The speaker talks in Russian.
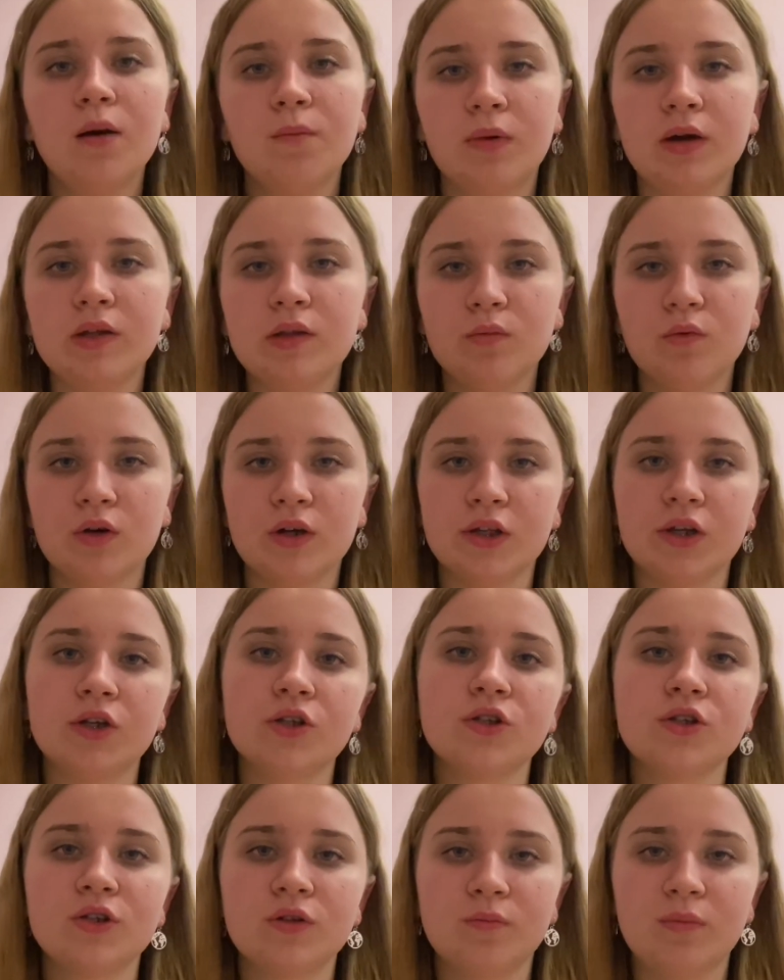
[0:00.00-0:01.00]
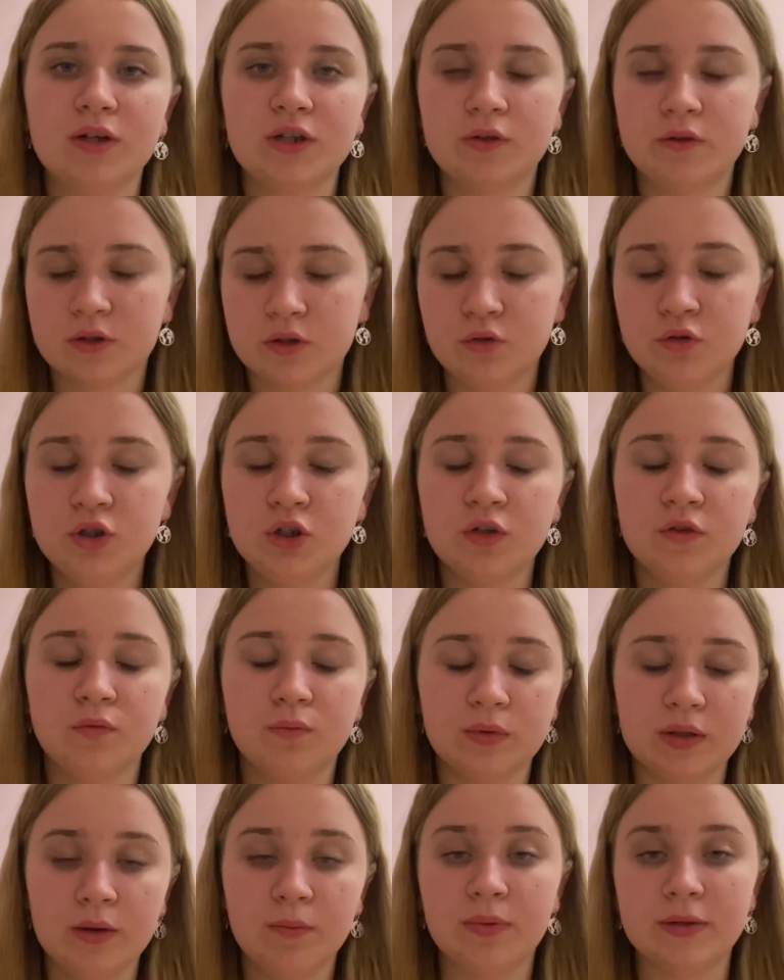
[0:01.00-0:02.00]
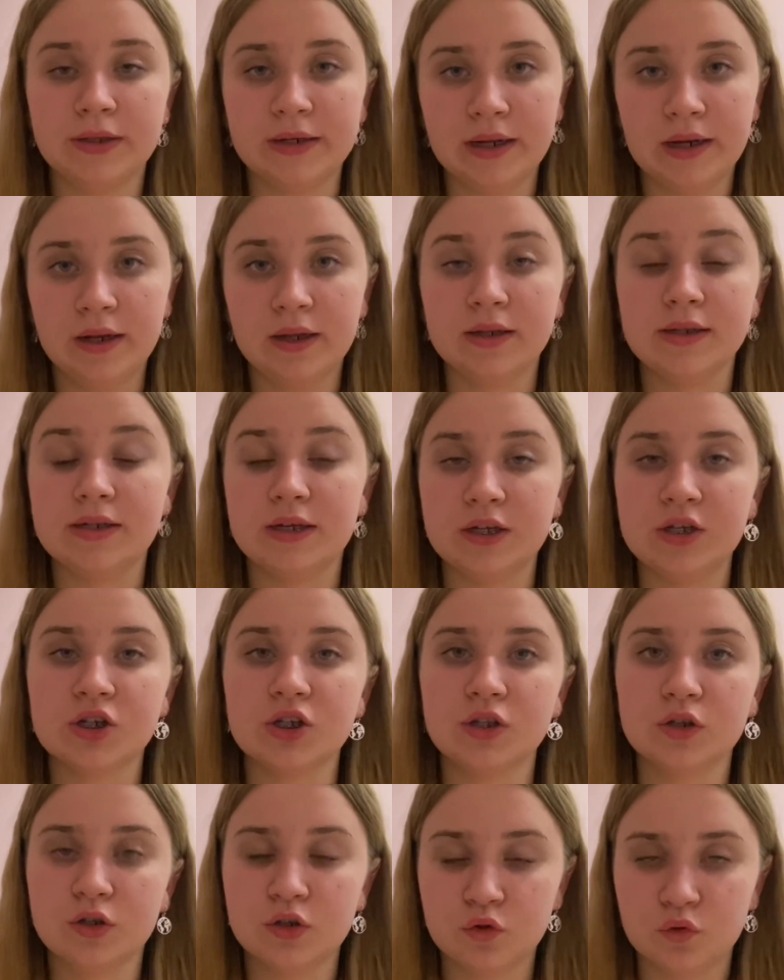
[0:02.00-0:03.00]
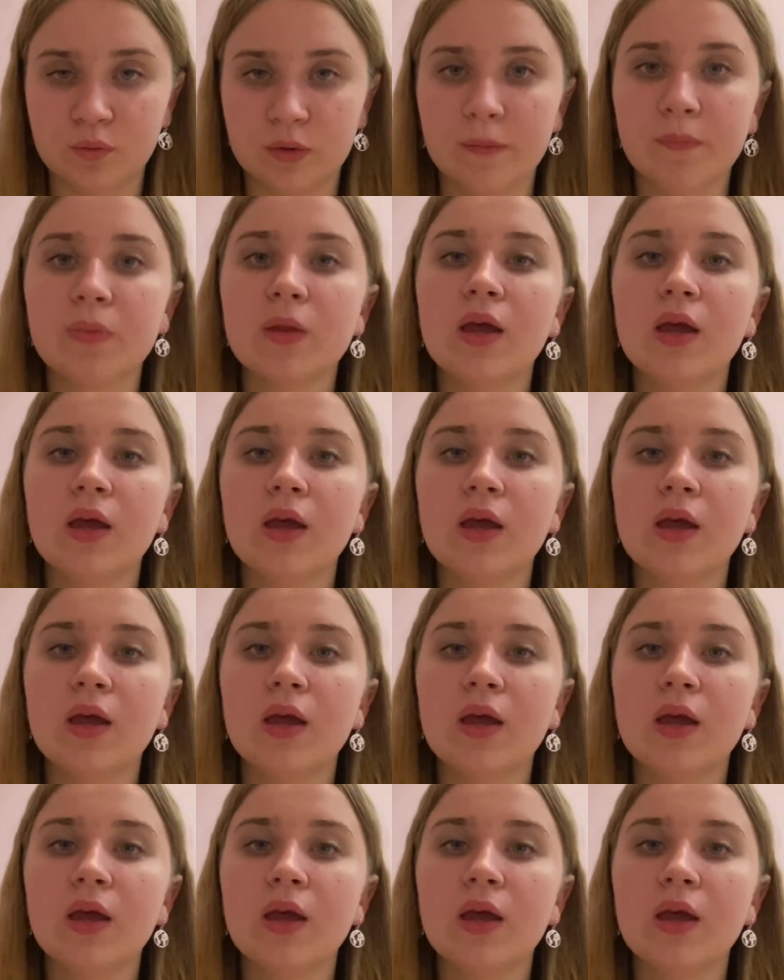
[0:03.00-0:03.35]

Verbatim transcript: Поэтому, конечно же, в большинстве случаев мне подарили денежные суммы.